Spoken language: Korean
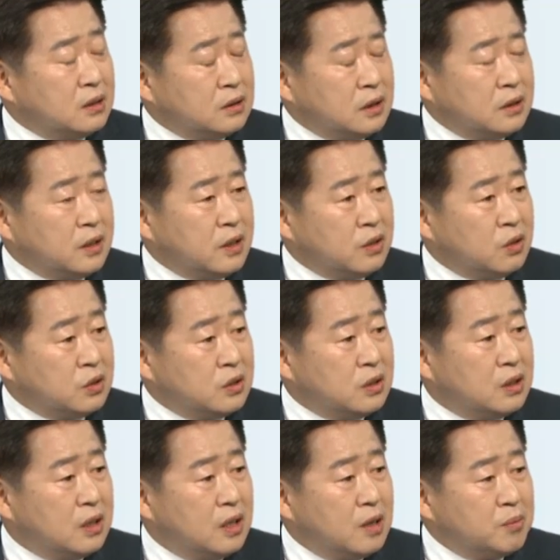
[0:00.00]
어,
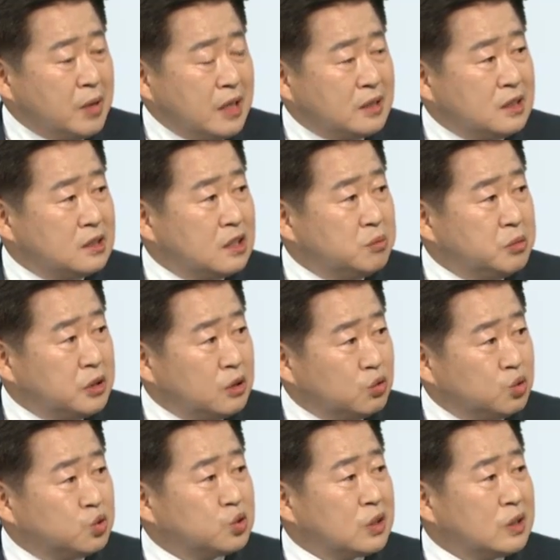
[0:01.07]
재생에너지 발전 설비를
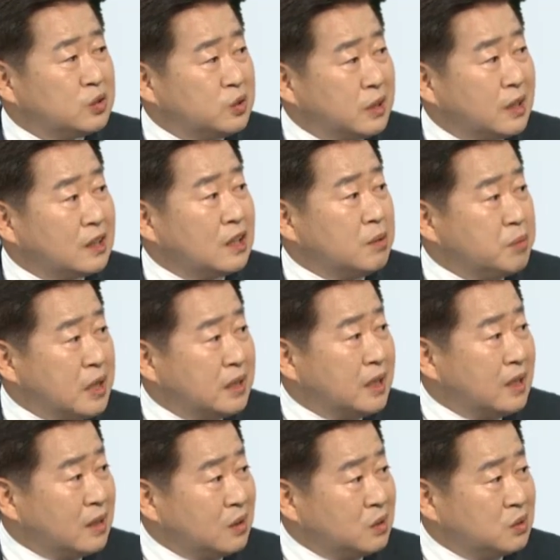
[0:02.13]
구축할 수 있겠다
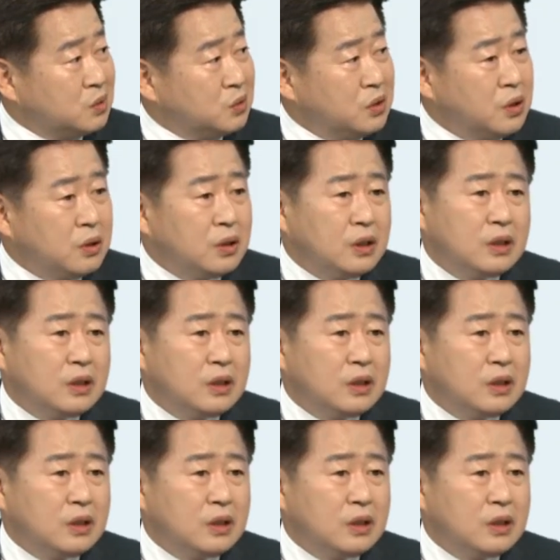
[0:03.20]
판단한 것이고요.